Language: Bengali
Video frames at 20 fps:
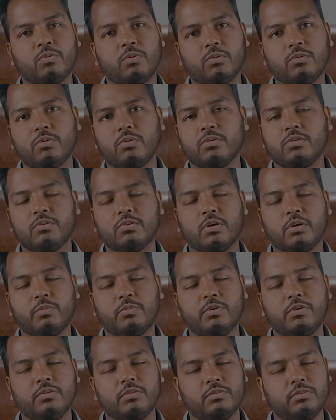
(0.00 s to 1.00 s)
নতুন নতুন
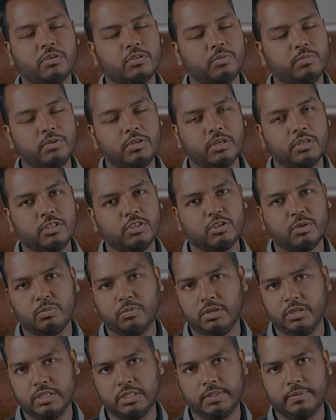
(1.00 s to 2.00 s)
যত ভিডিও আসে
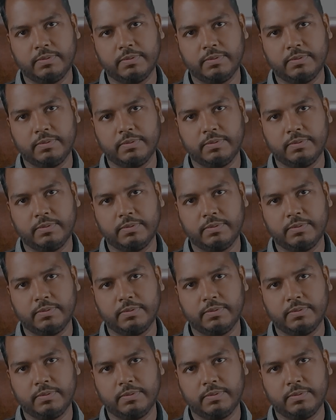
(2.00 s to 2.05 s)
সবগুলো দেখতে